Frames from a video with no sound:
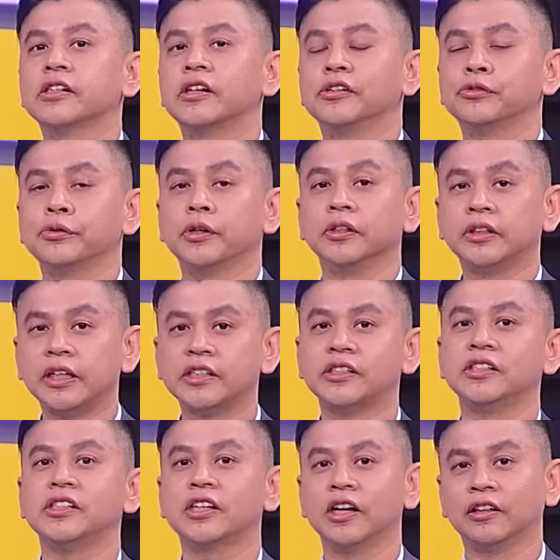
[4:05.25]
个所谓第四
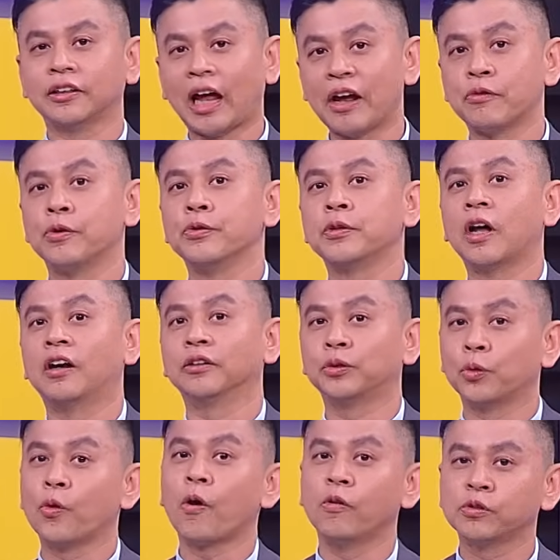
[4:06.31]
季可能台股遇到
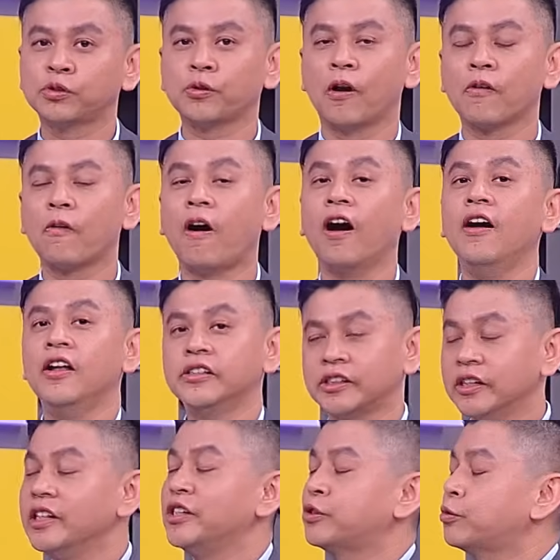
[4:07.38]
多空状况整
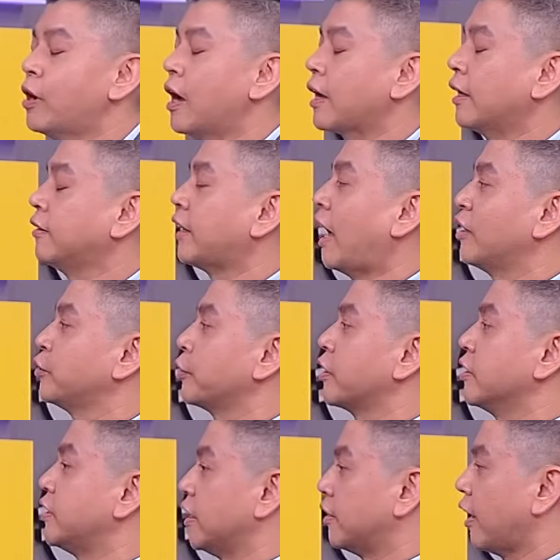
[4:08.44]
理出来，跟大家做一个
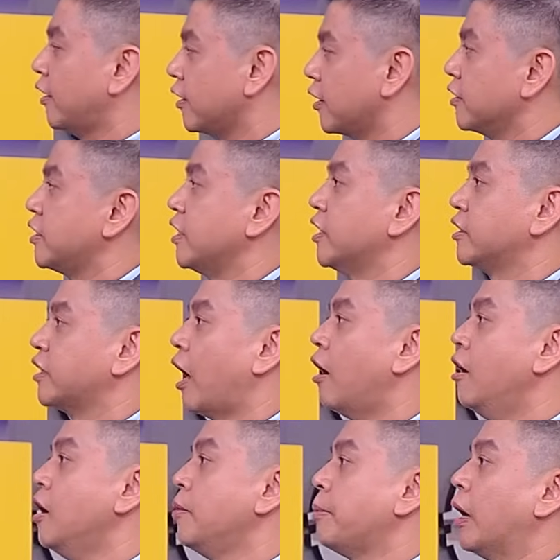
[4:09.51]
简单的一个介绍。
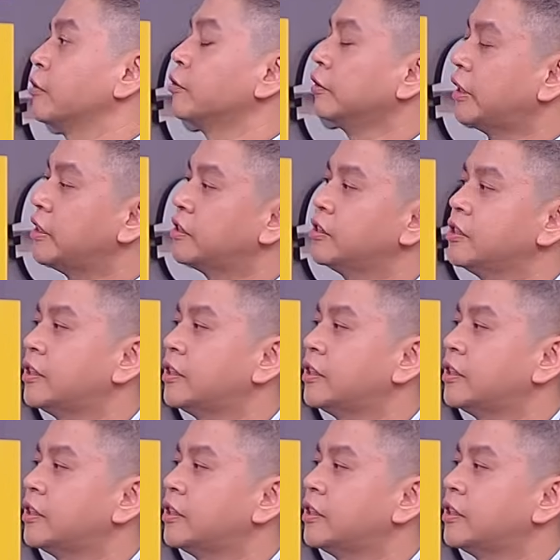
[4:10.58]
比方说第四季，